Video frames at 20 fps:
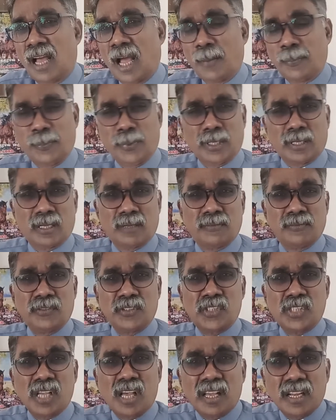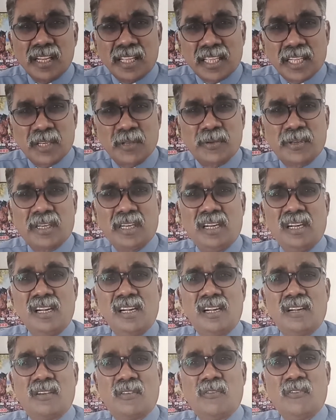அப்போ விசாரிக்கிறவர்கள்
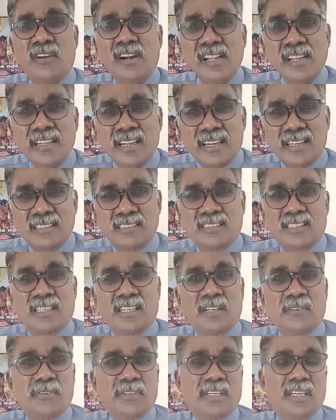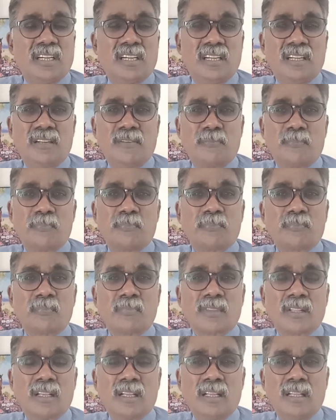வழி நடத்துகிறவர்கள்
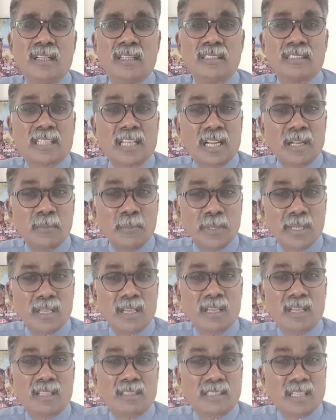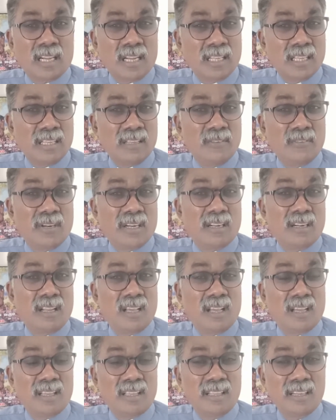தலைமையாய
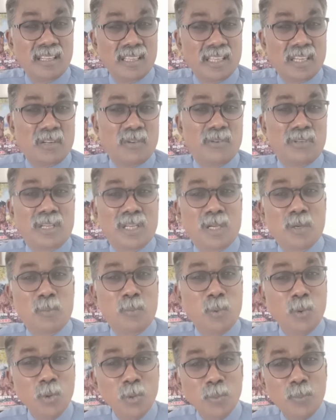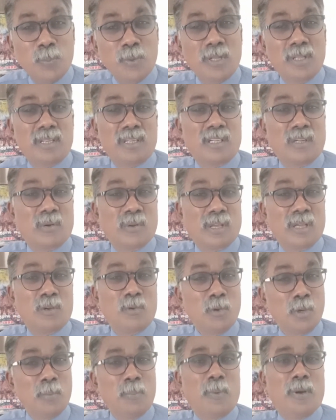தலையவர்களாக இருக்கிறவங்க பொறுப்பில் இருக்கிறவங்க
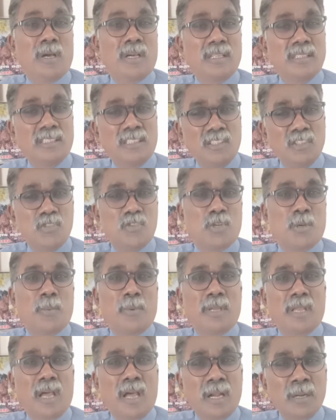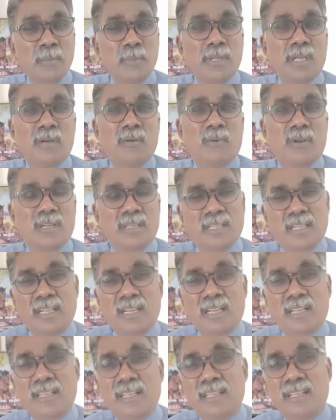குறிப்பாக திருச்சபை ஆன்மீக
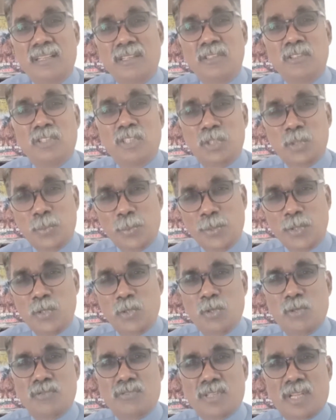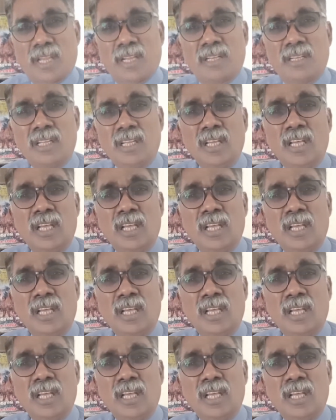வாழ்க்கையில் ஏன்னா இந்த ஸ்பிரிச்சுவல் சைட்